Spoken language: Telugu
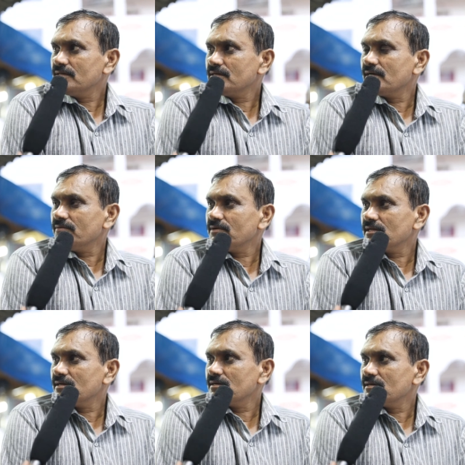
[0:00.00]
ఇక్కడేమో
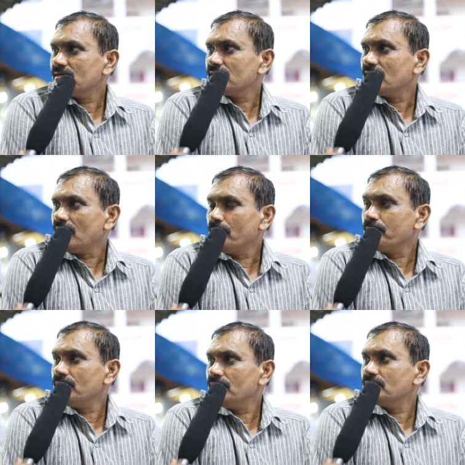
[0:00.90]
నేను
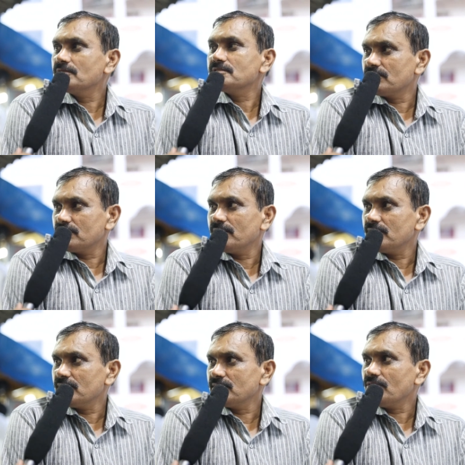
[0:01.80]
అప్పులు తెచ్చాకుండా
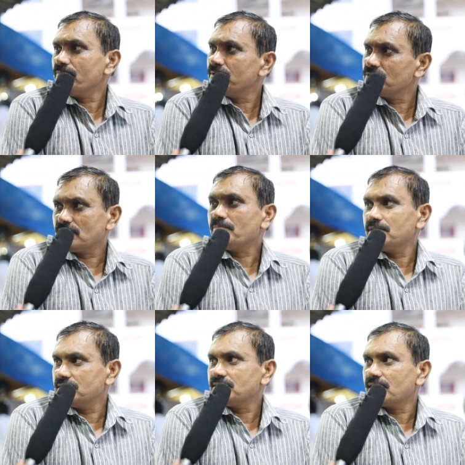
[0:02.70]
డెవలప్మెంట్ గురించి
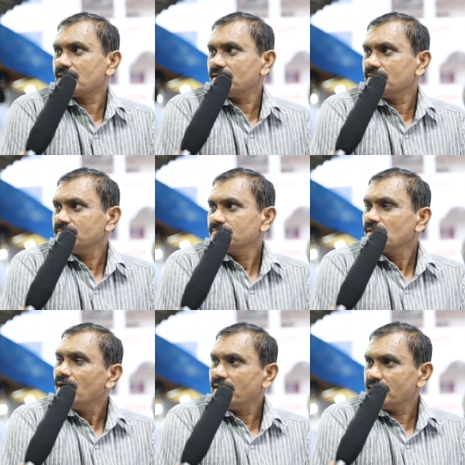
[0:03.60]
అప్పులు తెచ్చాడు కదా
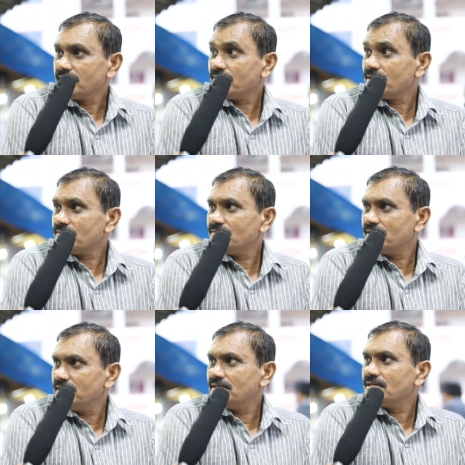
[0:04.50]
అది ఎంతవరకు
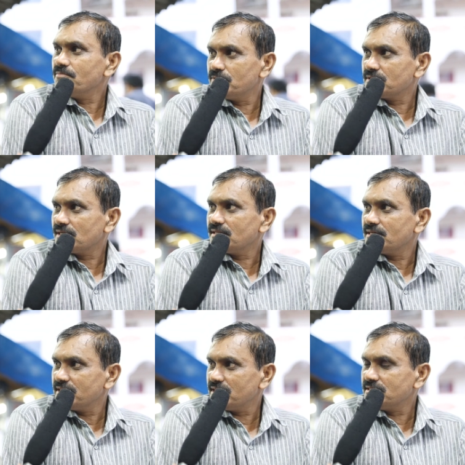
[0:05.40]
ఏంది అనేది పూర్తిగా
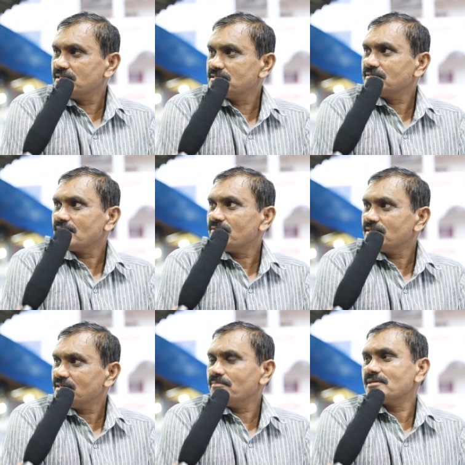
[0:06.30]
దాని డీటెయిల్ తెలిసిన
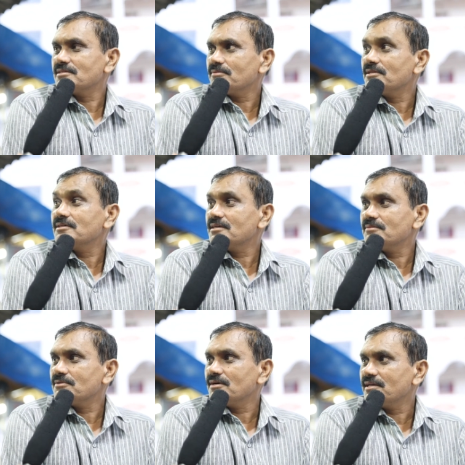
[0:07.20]
తర్వాతనే మనం చెప్పగలం ఎందుకంటే
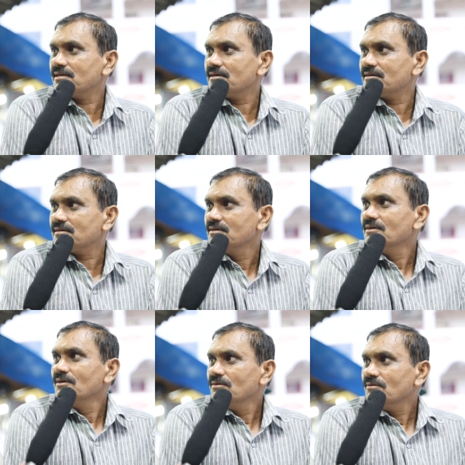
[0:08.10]
ఇప్పుడు ఆయన
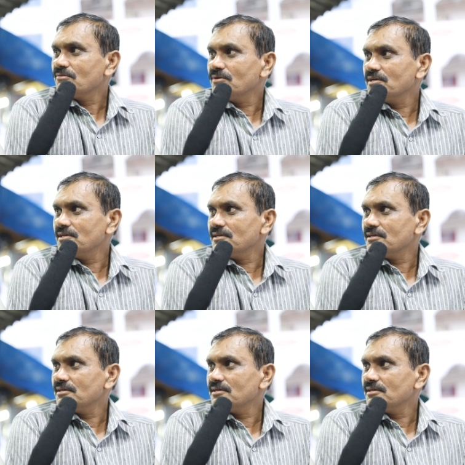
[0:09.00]
కొన్ని